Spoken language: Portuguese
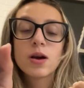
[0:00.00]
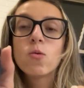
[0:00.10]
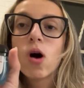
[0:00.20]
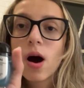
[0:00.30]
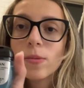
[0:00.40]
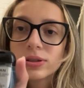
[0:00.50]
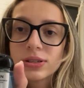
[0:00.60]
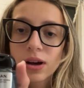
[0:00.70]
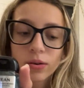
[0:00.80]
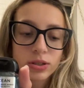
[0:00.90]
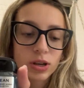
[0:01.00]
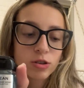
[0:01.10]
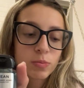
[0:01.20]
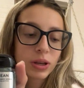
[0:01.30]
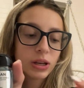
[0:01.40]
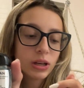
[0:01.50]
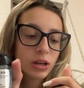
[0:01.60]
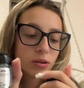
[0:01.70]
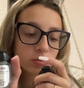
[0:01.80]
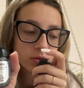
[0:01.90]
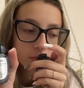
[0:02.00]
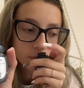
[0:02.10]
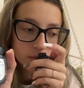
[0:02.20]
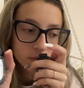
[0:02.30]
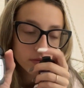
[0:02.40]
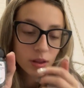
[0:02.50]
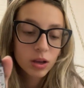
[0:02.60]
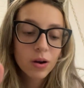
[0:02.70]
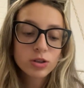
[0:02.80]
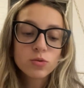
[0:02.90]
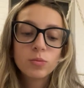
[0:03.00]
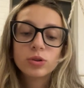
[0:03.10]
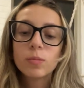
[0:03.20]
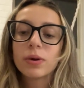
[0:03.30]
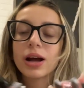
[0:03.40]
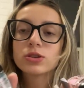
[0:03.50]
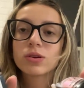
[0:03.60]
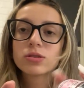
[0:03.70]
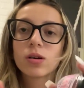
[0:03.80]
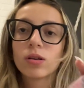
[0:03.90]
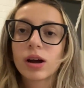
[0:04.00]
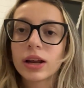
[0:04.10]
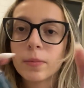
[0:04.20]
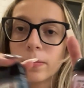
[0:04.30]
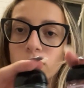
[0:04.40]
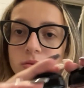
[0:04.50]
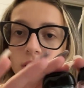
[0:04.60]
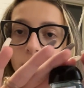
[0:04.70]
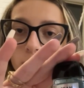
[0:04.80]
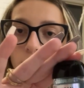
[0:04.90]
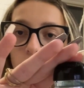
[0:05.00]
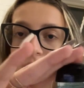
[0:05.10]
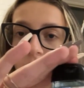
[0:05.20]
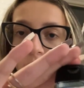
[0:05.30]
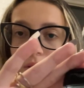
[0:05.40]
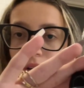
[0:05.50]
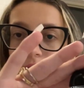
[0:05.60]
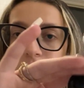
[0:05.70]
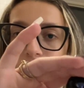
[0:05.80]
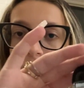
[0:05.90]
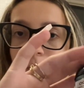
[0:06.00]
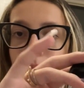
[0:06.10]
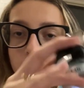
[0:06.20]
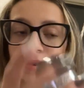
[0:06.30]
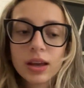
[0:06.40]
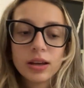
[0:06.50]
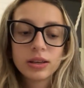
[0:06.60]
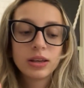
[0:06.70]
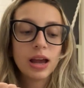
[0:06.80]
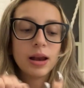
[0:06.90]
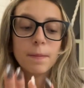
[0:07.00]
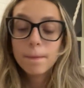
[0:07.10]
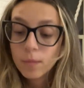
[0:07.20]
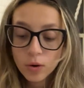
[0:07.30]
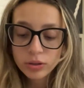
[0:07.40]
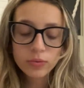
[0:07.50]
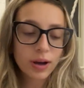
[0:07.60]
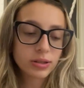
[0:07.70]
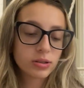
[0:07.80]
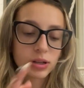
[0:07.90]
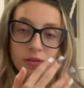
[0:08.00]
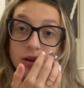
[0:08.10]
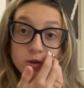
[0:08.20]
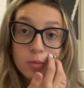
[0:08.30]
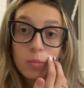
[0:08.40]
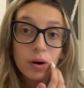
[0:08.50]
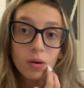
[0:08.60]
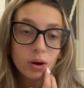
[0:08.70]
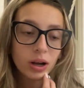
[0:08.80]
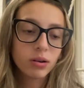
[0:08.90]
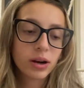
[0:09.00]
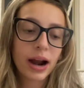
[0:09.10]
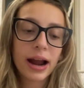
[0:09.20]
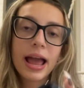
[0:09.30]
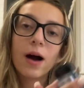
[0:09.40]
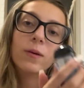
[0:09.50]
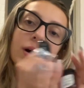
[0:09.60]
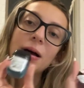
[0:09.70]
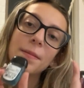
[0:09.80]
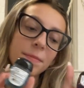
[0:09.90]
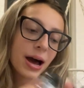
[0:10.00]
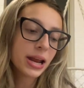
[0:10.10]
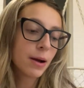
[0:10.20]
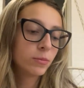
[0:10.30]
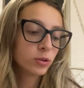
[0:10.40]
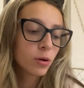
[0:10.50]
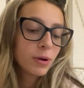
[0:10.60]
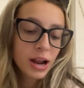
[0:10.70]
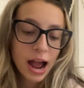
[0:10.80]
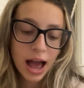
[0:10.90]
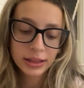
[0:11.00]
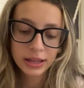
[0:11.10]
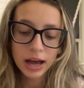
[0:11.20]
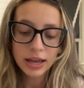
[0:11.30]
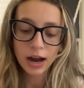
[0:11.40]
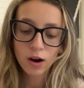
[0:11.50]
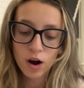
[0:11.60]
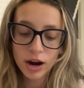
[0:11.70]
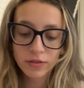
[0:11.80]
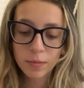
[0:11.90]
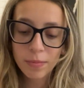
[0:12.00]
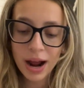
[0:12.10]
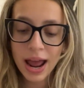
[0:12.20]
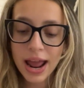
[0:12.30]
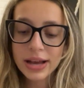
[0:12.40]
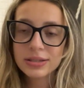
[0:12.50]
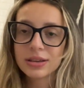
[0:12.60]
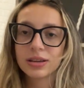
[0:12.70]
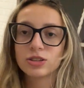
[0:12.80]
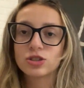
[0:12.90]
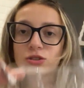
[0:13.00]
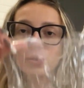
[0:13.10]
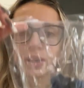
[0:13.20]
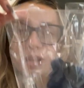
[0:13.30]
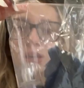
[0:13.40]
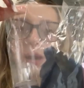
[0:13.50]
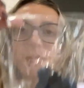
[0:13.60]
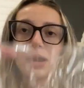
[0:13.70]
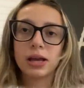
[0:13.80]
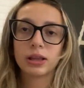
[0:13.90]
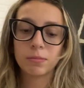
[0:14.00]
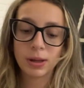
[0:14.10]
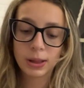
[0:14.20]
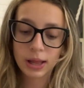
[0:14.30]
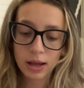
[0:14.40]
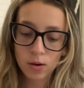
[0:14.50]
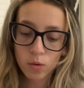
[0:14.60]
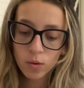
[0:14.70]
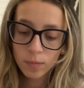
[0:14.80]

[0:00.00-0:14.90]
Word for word: Eu amo esses álcool em gel pequenininhos, que eu acho muito prático. É só colocar na bolsa, na mochila, em qualquer lugar que ele é muito fácil de levar, tipo, pra qualquer lugar, real. Maria, muito obrigada. E agora vamos pra esse kitzinho aqui que a Maria também deu.